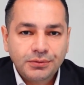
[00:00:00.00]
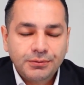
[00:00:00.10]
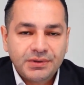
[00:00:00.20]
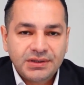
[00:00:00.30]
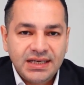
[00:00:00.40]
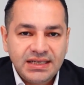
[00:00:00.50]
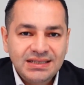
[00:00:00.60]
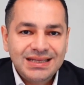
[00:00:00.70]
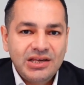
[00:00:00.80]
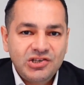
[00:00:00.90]
bu
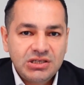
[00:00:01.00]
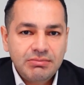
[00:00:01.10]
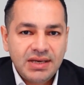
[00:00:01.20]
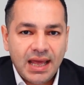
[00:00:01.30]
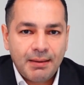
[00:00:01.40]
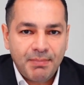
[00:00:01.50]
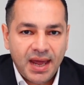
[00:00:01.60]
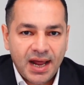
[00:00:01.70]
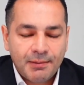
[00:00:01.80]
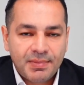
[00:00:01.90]
yeni değişimle
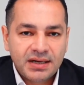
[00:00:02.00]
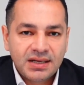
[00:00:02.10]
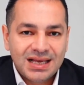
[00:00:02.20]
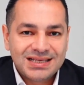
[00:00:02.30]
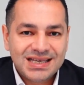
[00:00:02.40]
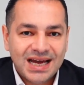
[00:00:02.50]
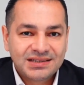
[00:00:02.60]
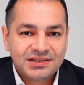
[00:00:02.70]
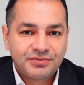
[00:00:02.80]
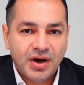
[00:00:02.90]
beraber
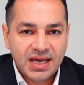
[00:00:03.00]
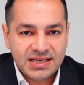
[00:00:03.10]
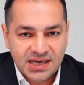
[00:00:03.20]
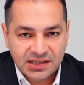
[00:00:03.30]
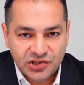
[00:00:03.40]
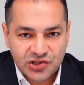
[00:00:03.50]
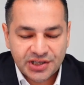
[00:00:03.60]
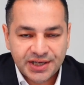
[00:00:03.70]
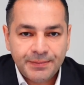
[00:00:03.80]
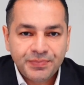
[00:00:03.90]
sert faiz
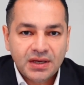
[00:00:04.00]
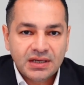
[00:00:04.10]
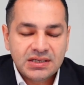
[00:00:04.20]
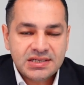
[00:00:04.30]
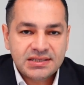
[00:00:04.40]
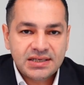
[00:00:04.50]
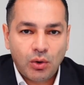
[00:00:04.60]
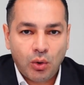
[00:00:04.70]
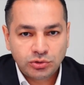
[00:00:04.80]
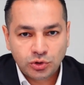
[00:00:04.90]
artışları,
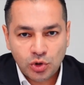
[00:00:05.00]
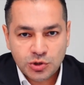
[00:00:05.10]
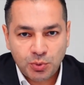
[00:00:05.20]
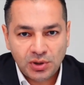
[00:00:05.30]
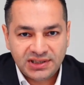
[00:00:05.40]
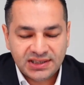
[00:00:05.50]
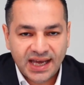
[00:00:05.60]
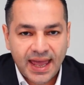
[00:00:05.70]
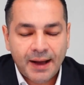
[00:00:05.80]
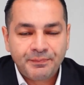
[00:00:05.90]
hızlı ortodoks
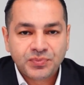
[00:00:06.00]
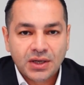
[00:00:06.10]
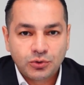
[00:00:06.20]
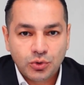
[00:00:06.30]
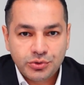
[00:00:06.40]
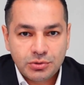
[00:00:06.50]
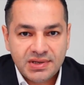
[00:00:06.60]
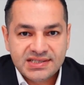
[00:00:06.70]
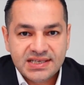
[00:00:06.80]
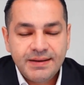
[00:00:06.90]
politikaya
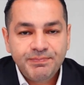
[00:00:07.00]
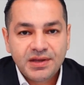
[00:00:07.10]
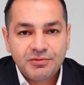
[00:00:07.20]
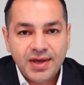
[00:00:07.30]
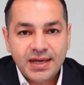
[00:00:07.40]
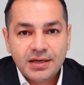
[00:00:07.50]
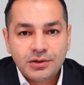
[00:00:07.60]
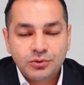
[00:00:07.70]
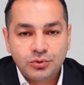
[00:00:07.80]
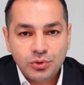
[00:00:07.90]
dönülmesi
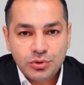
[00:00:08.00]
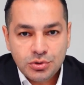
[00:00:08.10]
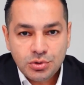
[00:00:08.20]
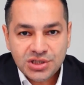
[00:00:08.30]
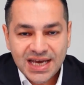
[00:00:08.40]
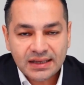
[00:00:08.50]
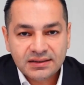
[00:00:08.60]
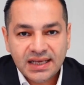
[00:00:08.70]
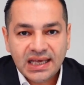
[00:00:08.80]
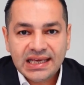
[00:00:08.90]
ve
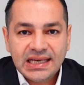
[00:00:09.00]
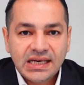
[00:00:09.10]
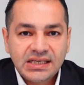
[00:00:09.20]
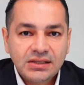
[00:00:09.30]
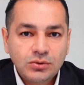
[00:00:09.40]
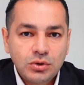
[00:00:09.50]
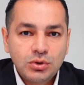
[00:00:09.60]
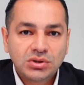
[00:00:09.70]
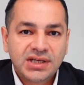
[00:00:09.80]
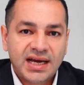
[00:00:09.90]
dönülürken de ileriye
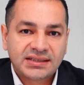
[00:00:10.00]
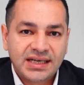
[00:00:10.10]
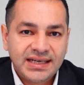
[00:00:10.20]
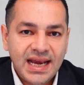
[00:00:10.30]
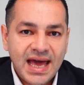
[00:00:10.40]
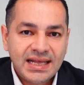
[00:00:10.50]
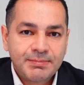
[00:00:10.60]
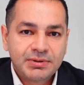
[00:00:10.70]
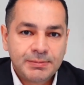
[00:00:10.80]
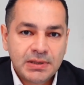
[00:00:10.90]
dönük olarak da neler
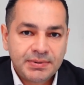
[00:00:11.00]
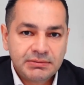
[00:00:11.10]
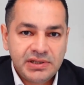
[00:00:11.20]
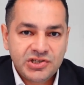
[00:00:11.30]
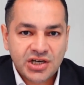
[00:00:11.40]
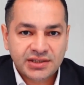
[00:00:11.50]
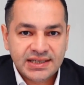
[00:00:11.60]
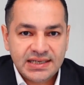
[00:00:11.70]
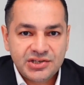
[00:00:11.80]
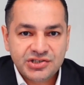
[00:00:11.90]
yapılıp
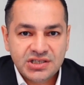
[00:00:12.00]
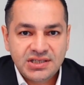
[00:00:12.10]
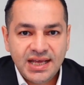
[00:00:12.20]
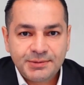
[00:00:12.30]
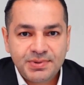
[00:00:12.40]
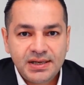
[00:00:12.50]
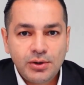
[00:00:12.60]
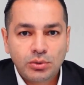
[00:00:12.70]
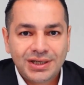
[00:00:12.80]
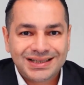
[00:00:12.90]
yapılmayacağına ilişkin net bir
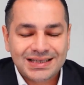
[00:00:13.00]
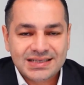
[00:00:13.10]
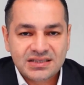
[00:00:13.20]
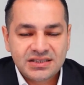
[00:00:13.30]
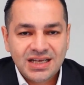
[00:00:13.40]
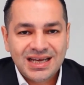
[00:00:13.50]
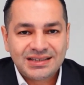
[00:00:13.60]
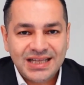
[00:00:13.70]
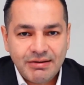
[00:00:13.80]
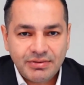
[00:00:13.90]
yol haritasının
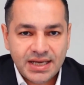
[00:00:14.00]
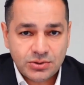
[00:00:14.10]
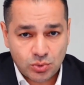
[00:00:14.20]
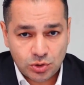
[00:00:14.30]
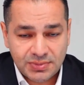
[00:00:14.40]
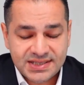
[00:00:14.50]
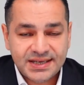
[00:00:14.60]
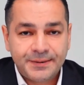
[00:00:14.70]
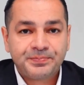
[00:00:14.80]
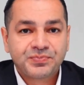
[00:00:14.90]
devreye
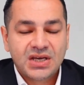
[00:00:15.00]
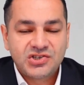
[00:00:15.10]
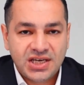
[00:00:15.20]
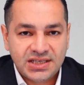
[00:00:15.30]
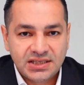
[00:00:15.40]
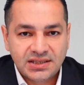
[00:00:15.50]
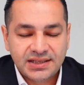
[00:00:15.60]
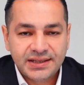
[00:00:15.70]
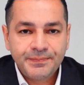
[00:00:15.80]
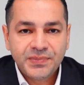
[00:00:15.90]
sokulması
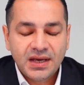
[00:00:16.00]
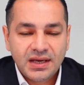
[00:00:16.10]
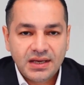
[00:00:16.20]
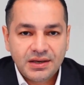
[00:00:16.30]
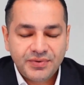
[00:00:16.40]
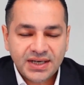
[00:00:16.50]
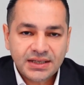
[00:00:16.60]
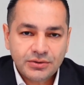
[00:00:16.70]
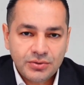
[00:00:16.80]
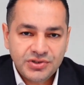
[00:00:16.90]
şeklindeydi. E,
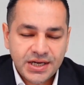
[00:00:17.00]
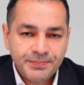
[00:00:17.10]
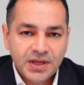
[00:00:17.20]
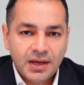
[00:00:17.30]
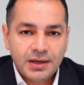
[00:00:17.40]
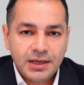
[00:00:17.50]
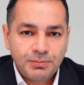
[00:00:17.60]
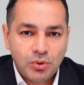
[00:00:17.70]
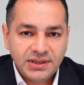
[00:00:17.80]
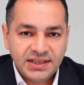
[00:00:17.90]
fakat önce
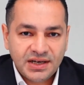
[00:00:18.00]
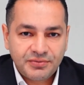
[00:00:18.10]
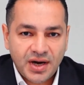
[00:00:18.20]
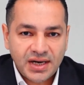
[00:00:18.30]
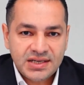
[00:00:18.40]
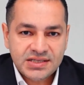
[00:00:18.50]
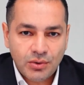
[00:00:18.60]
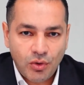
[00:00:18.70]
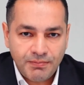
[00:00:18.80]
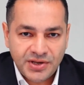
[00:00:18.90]
e, politika
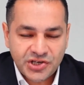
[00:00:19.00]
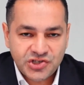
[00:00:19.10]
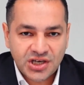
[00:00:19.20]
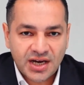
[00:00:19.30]
faizi 15'e